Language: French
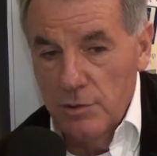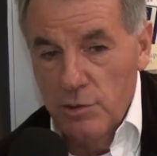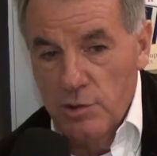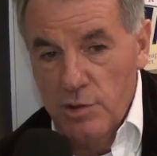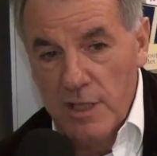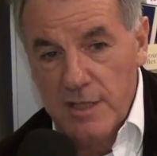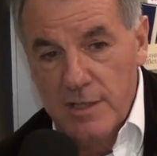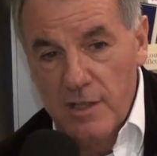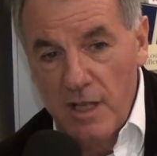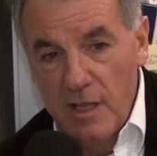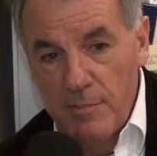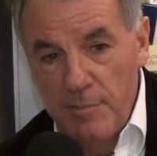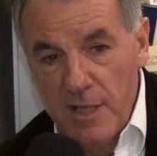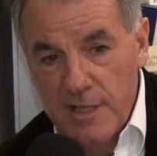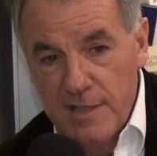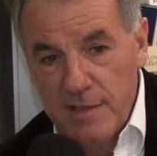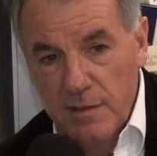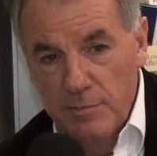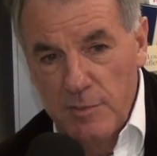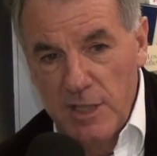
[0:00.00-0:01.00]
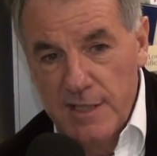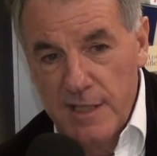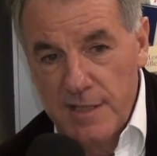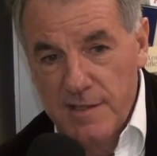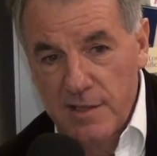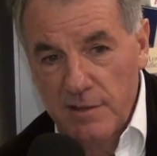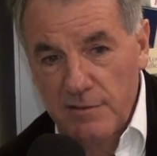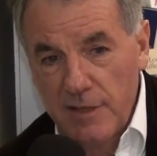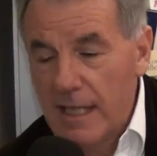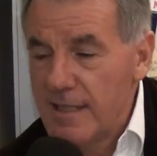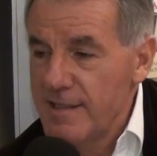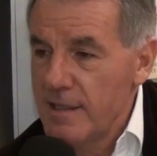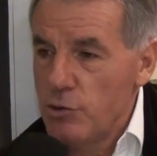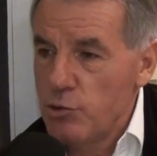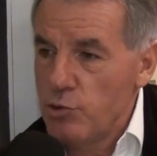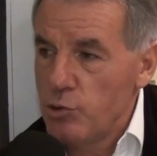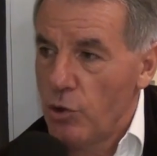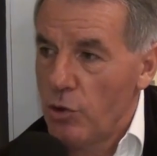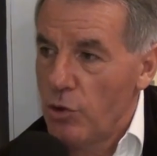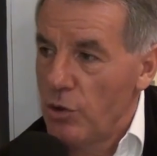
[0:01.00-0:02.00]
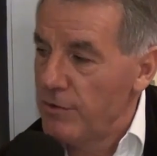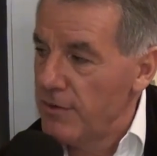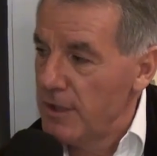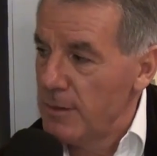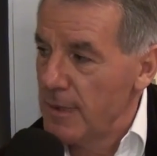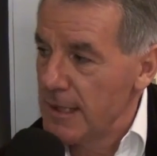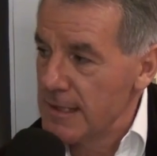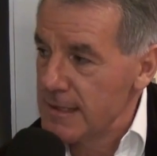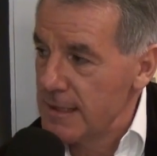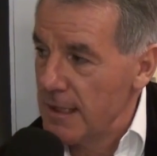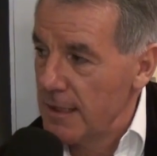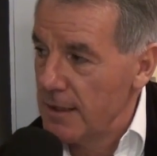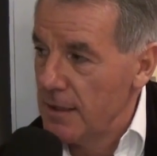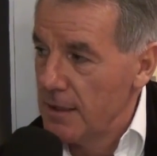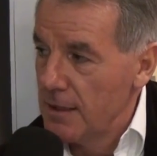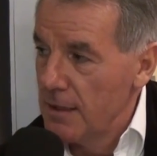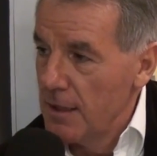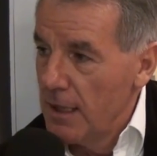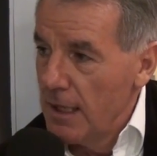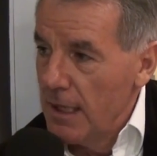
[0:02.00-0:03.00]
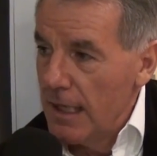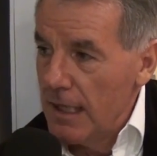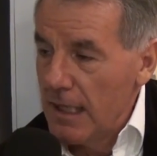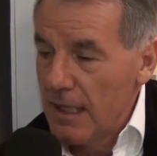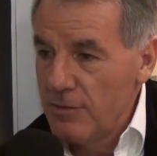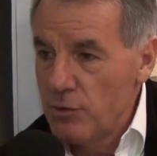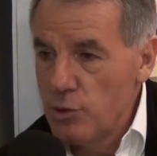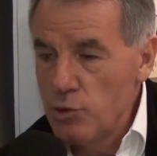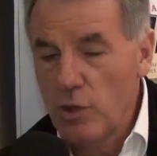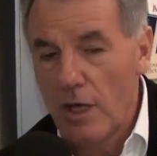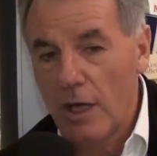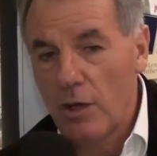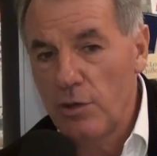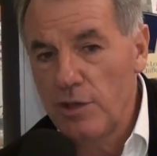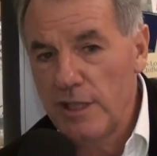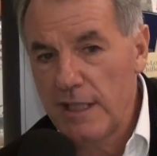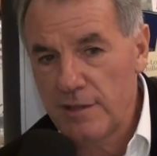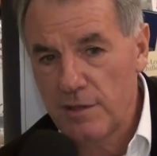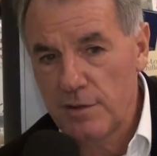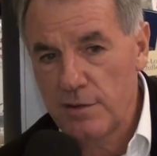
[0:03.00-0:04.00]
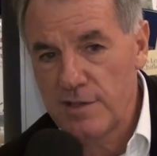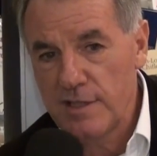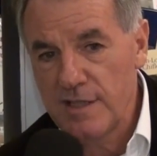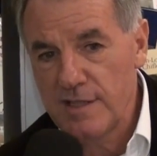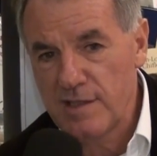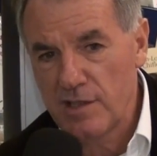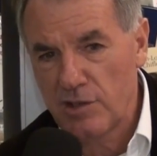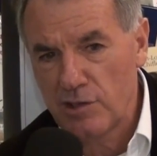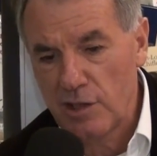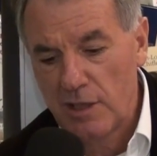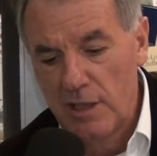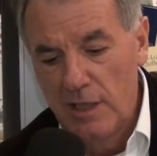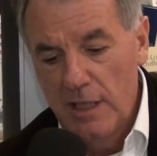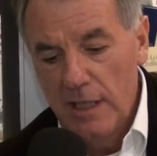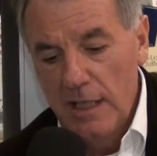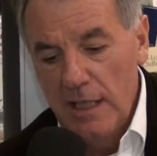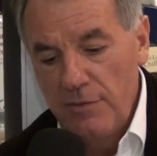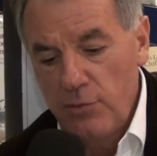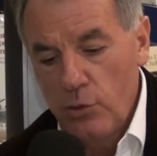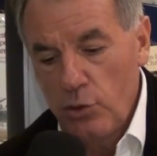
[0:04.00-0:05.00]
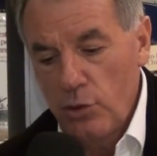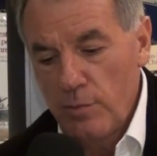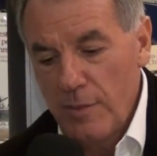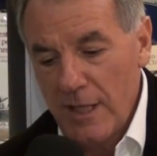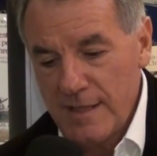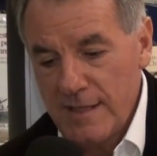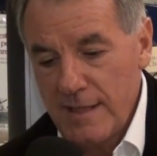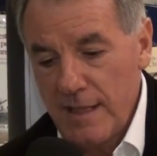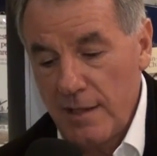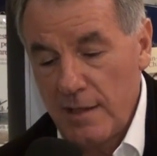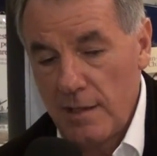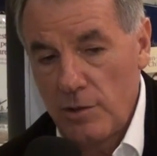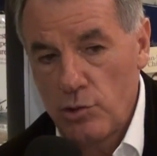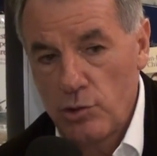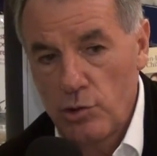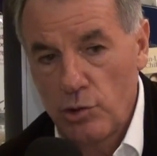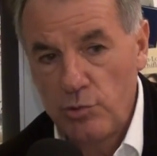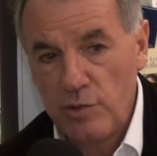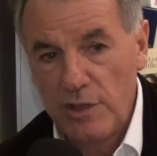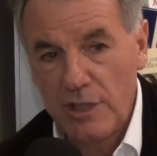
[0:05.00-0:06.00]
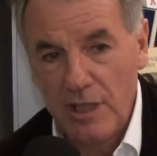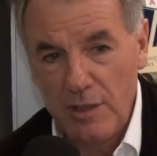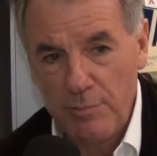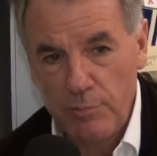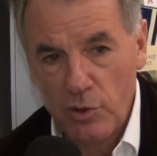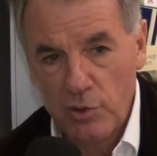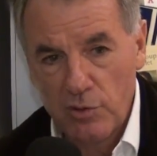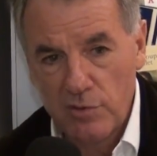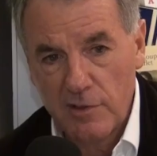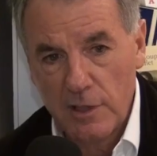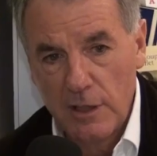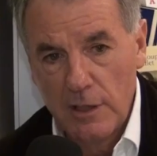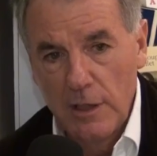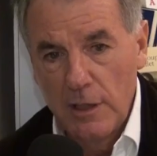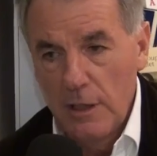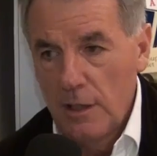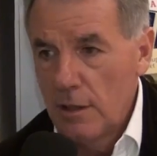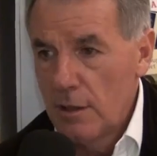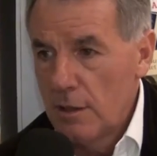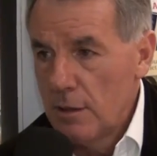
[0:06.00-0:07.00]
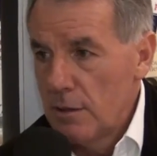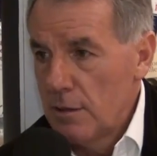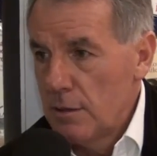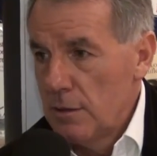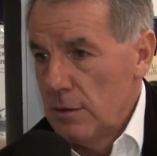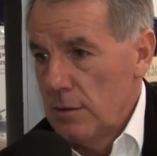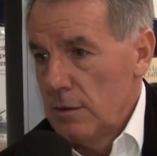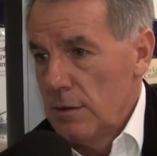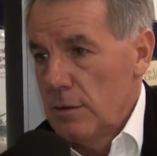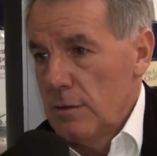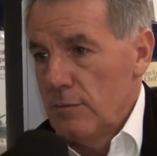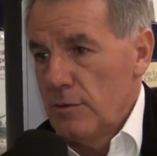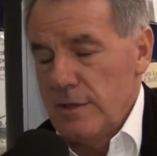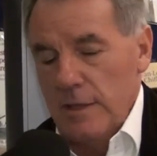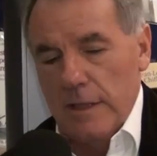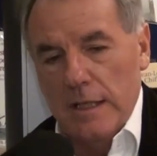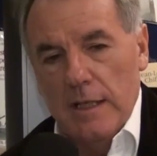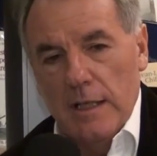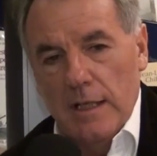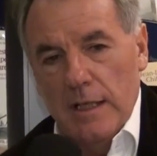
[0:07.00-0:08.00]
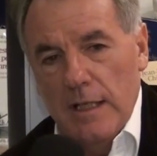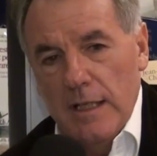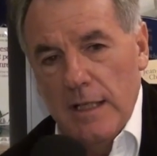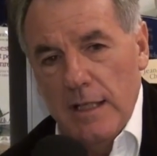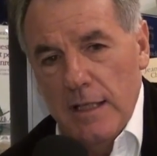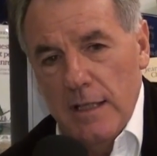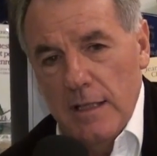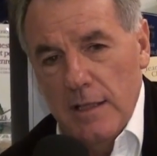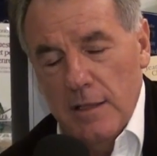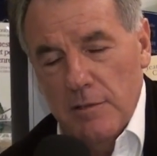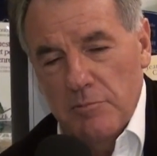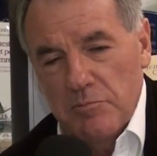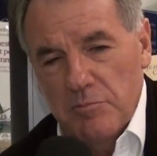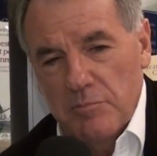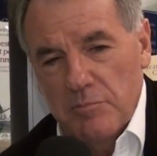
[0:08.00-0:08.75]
ne serait-ce que la peste en 1720. Elle s'est toujours relevée, Marseille. Elle arrive toujours à renaître de ses cendres. Il faut que Marseille, qui est aujourd'hui très pauvre, les